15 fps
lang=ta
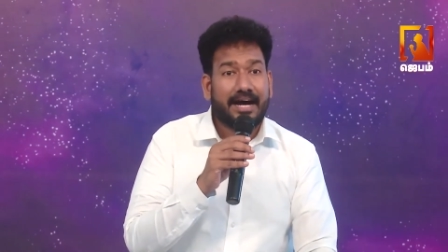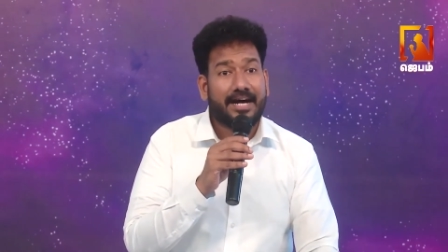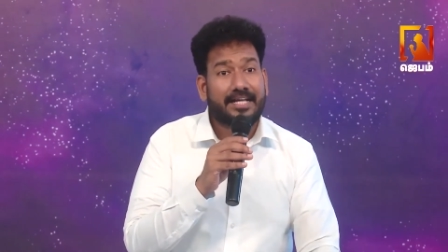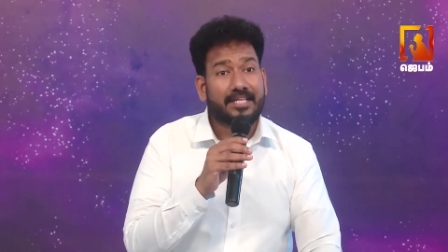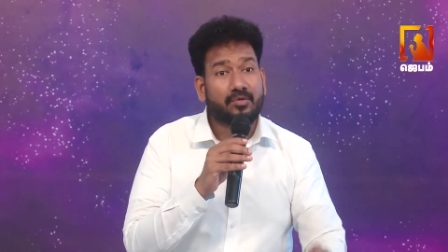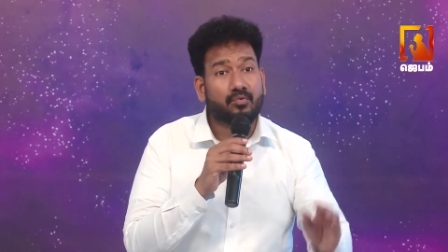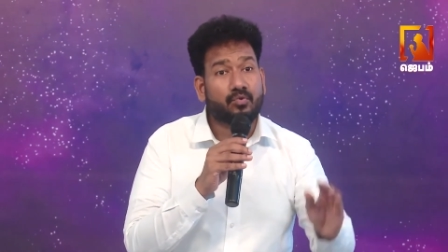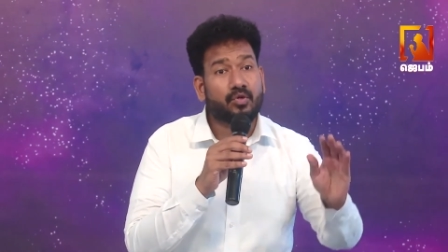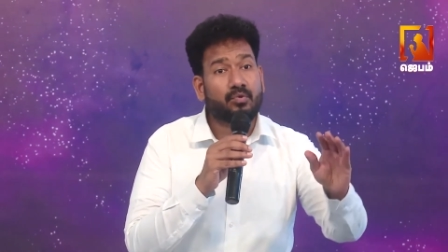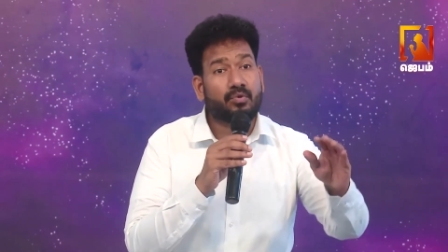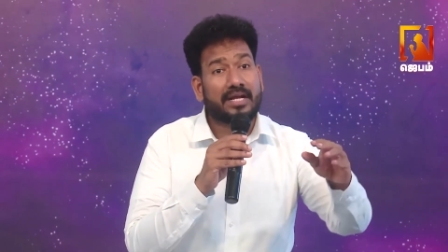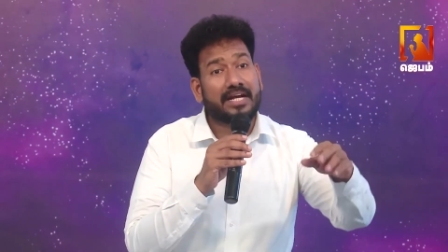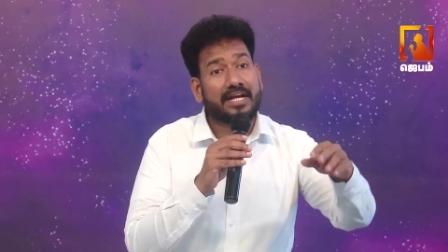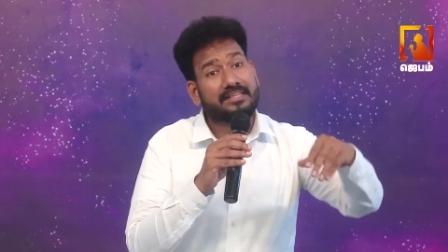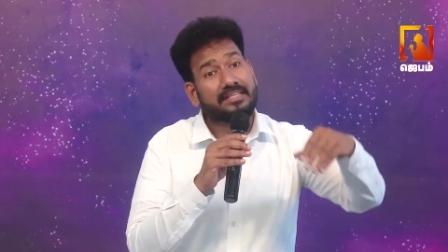அது ஊர்
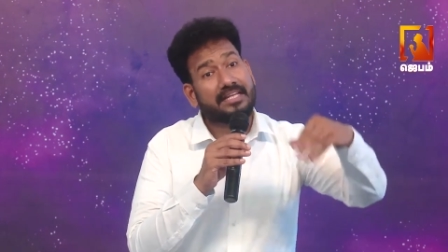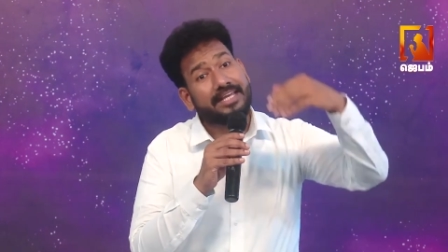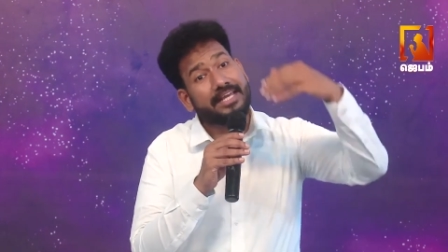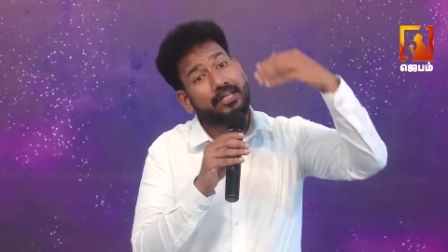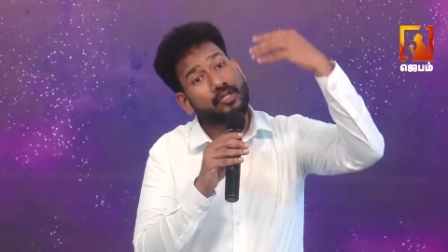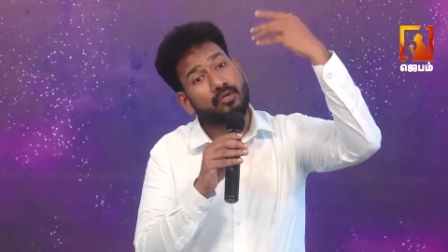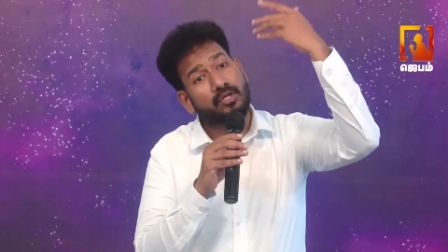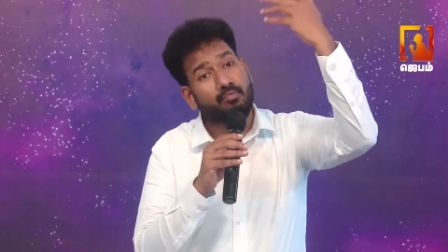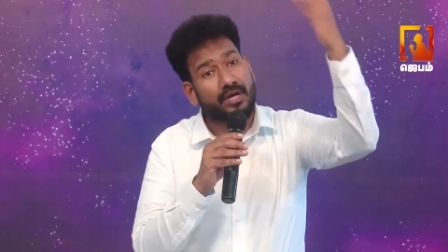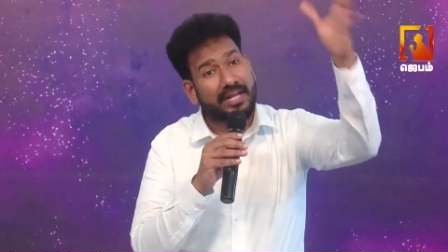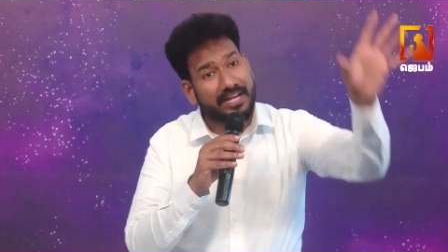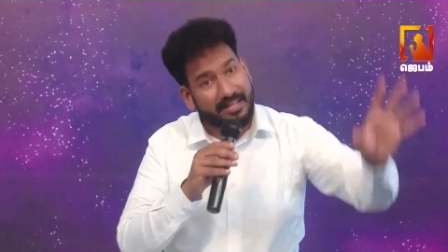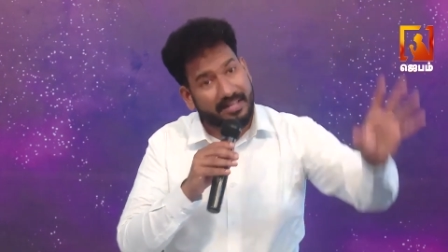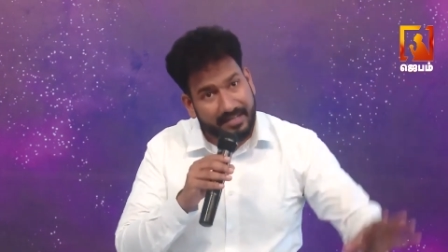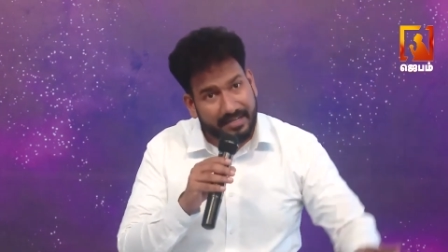உலகத்தில் ஏதோ ஒரு
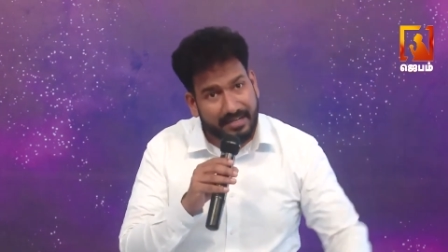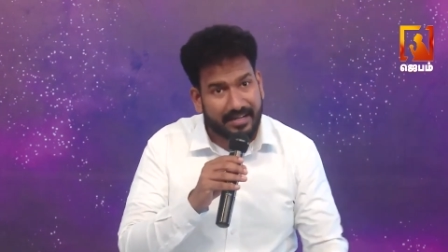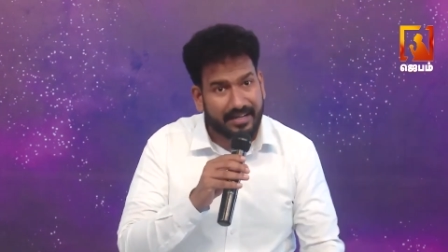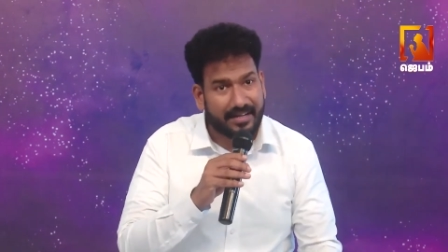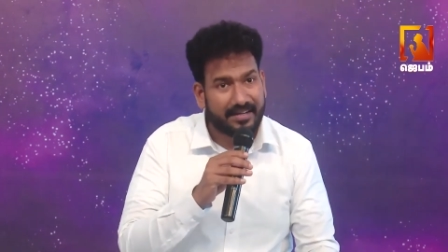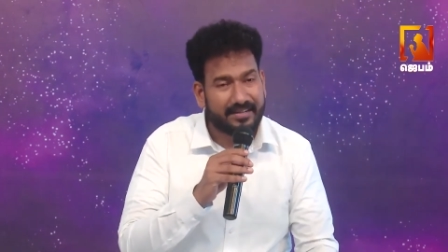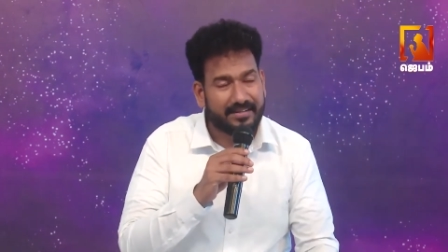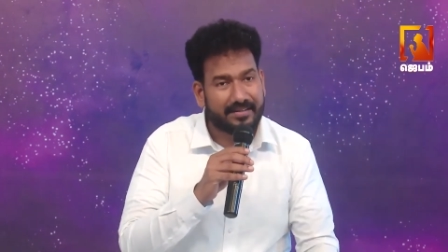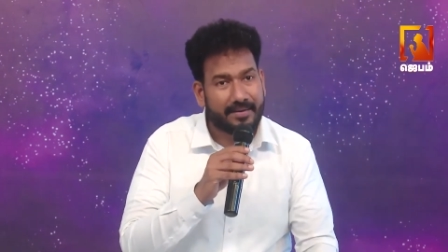மூலையில் இருக்கலாம்